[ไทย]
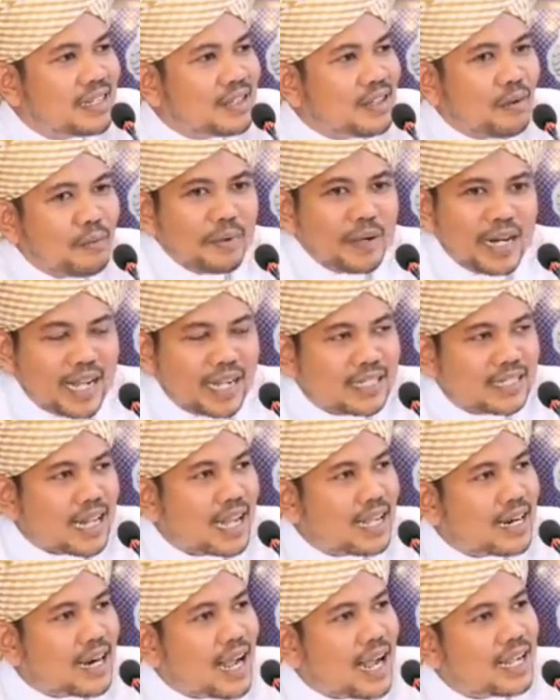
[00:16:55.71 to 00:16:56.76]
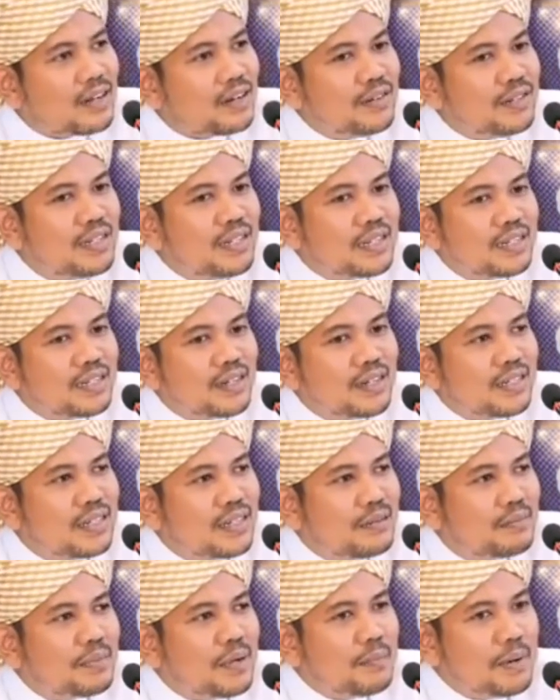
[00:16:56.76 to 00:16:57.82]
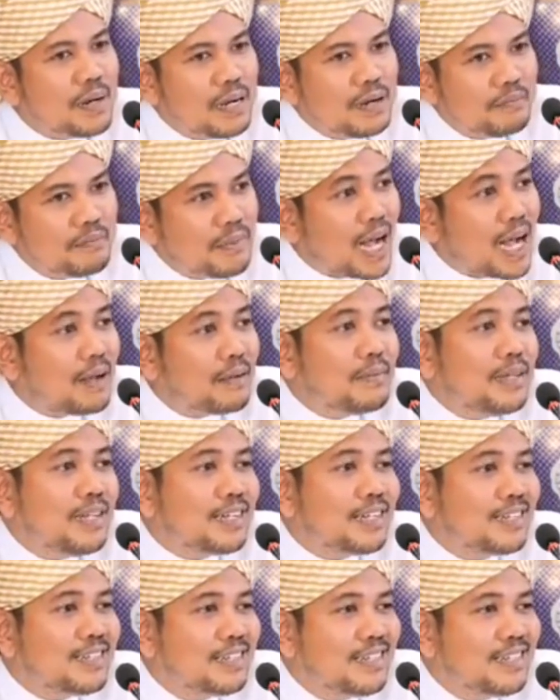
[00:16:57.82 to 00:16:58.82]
ต้องไปนั่งใส่ร้ายเขาอีกไปเพิ่มบาปอีก